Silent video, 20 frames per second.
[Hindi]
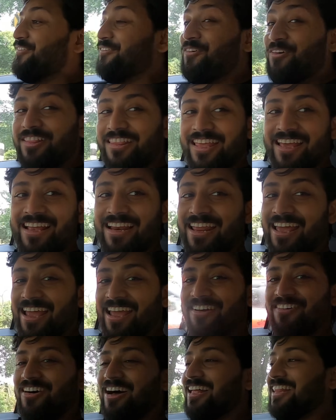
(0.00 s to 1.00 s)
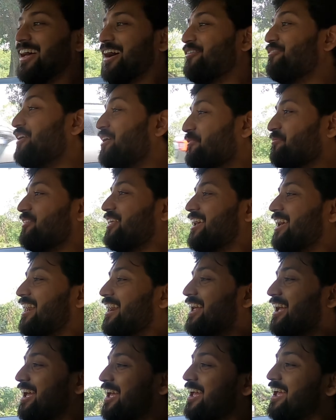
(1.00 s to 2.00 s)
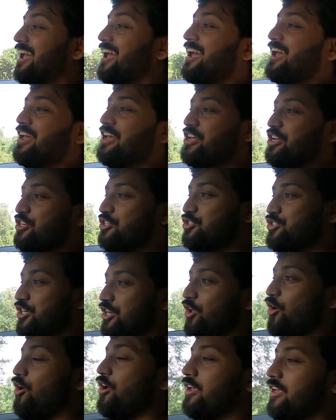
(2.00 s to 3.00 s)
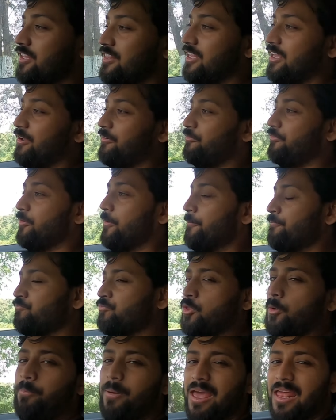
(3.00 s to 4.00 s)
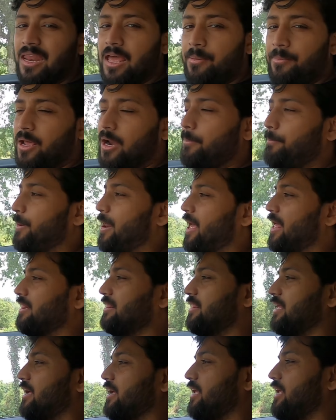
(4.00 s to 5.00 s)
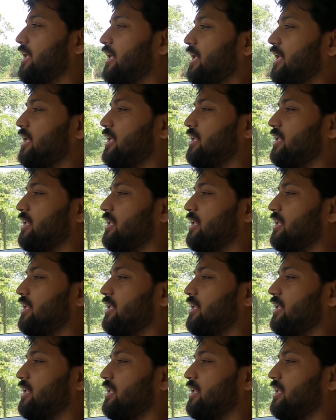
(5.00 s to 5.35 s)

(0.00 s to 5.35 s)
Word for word: वो देखने के बाद अब हम निकल गए हैं शिलोंग की तरफ तो पहले हमारा प्लान था कि